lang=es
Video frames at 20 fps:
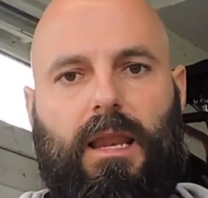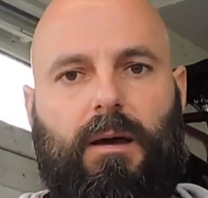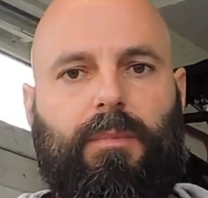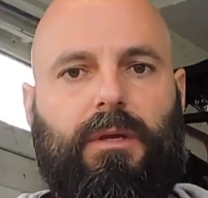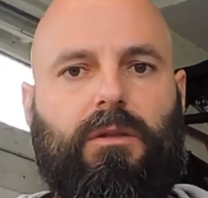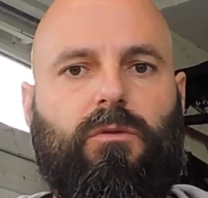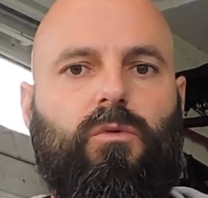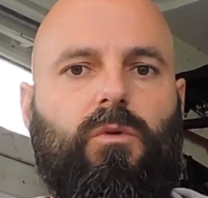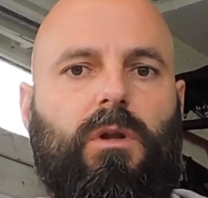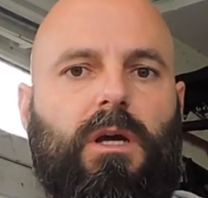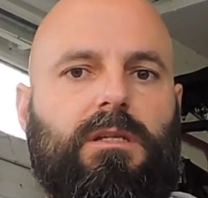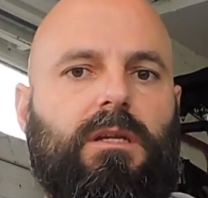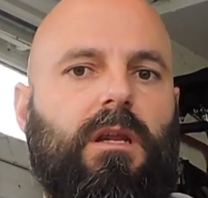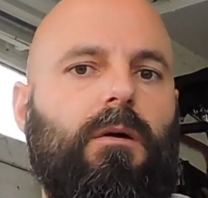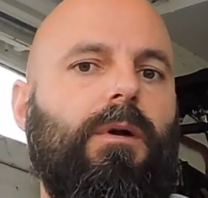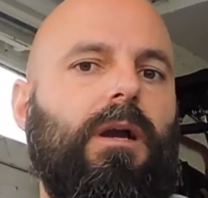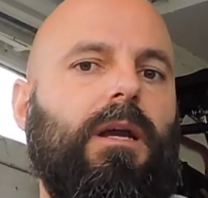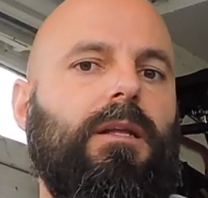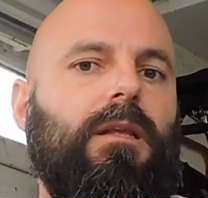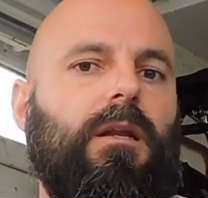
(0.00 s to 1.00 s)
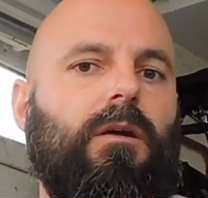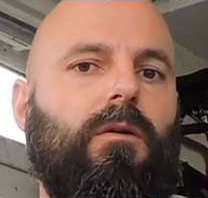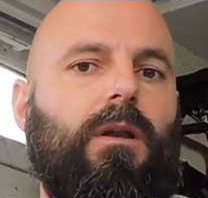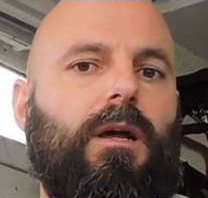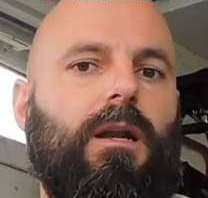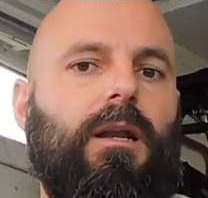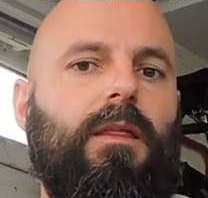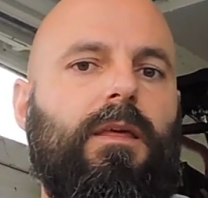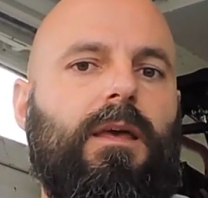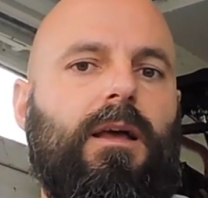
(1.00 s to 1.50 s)
La pintura se la voy a quitar
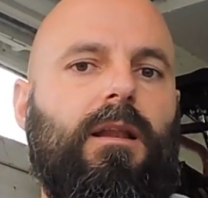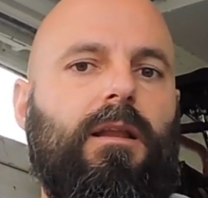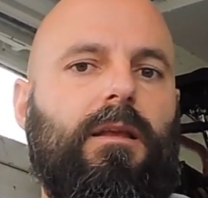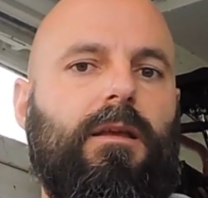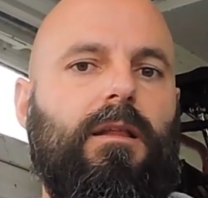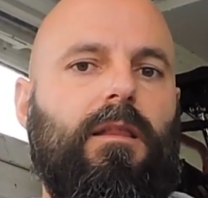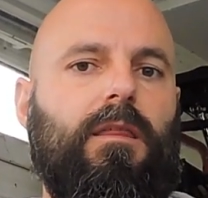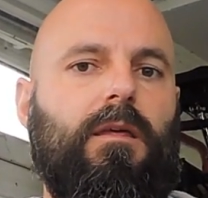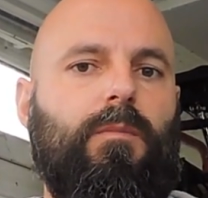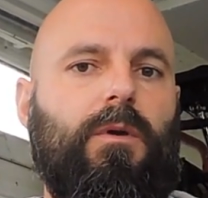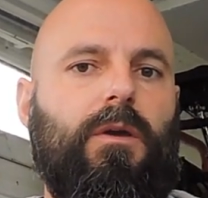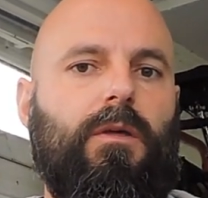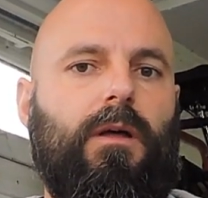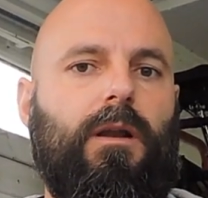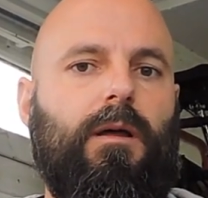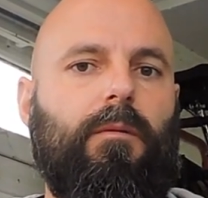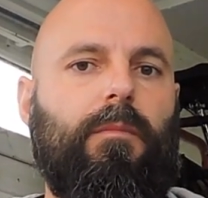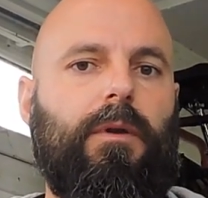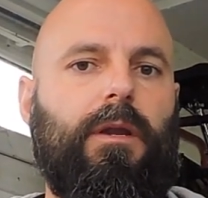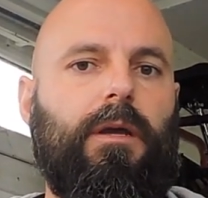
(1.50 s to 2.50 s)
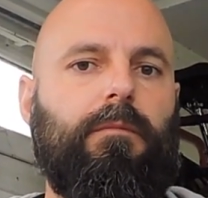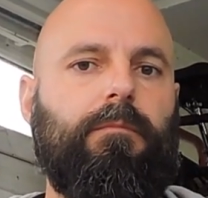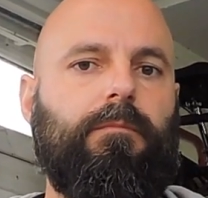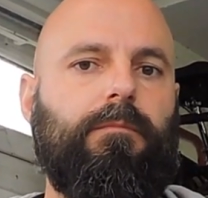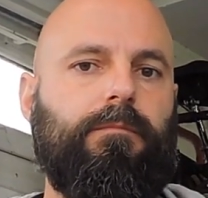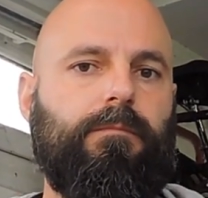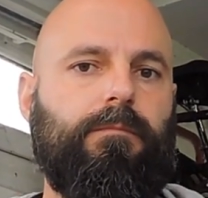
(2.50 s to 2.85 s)
con la radial y el cepillo de alambre.